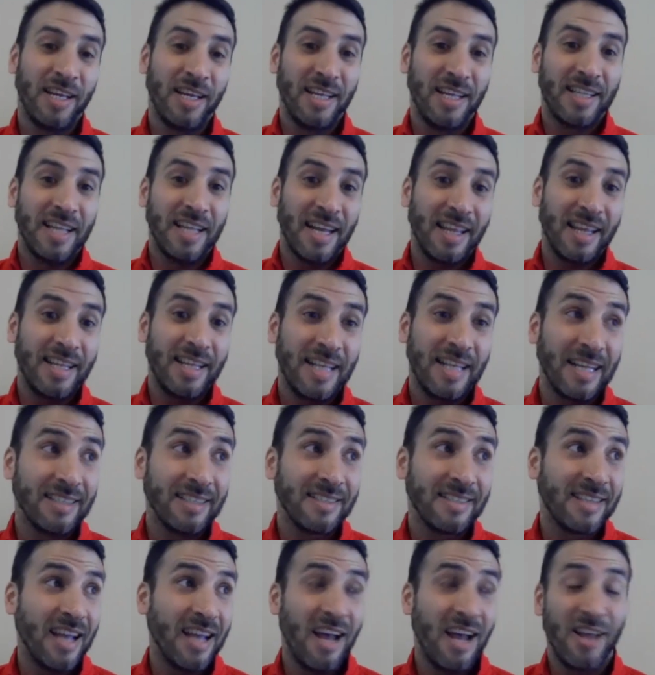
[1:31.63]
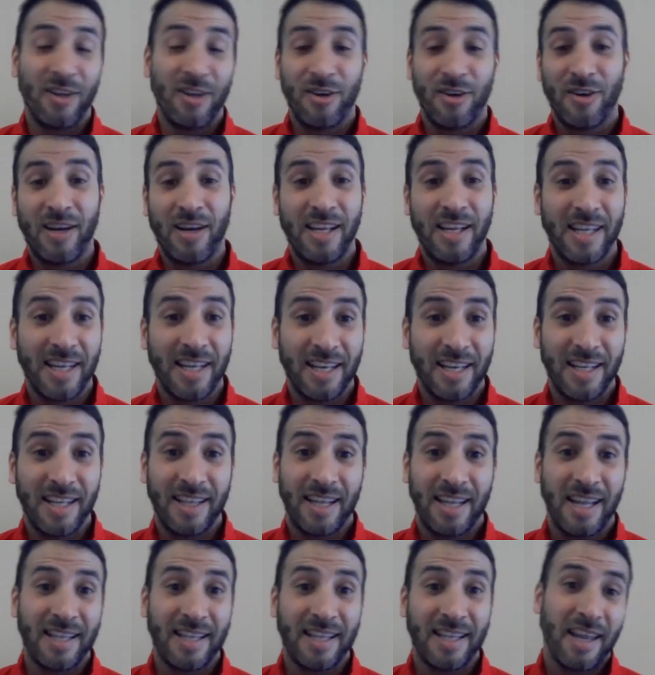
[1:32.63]
hay que estar distanciado, hay
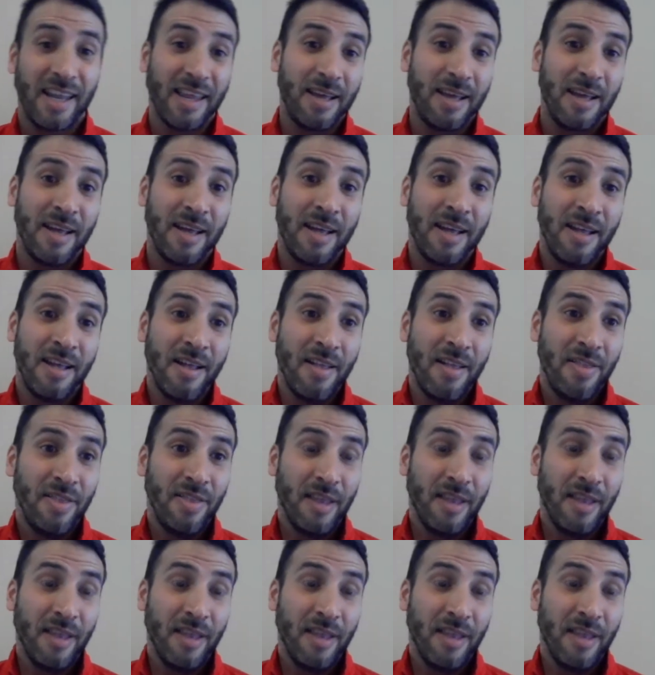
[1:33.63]
que tratar de,